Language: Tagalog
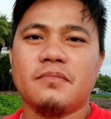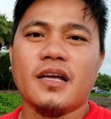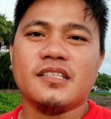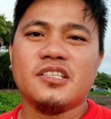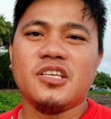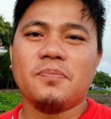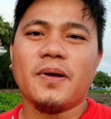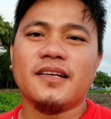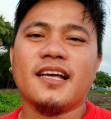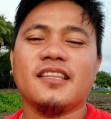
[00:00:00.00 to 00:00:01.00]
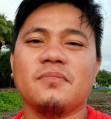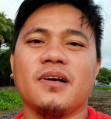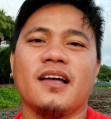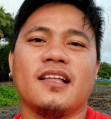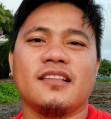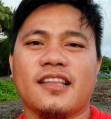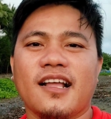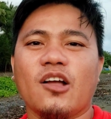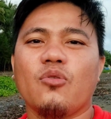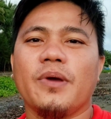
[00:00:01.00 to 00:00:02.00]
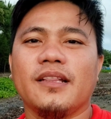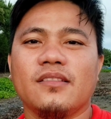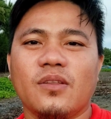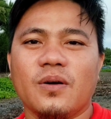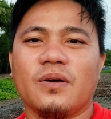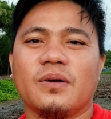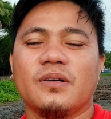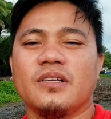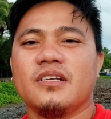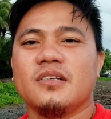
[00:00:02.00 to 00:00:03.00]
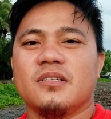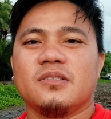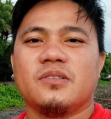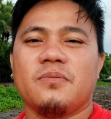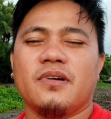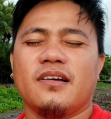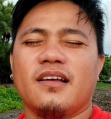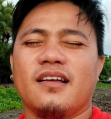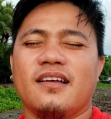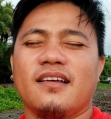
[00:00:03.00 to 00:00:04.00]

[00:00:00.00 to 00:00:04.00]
masisipag nating mga taga komento ng mga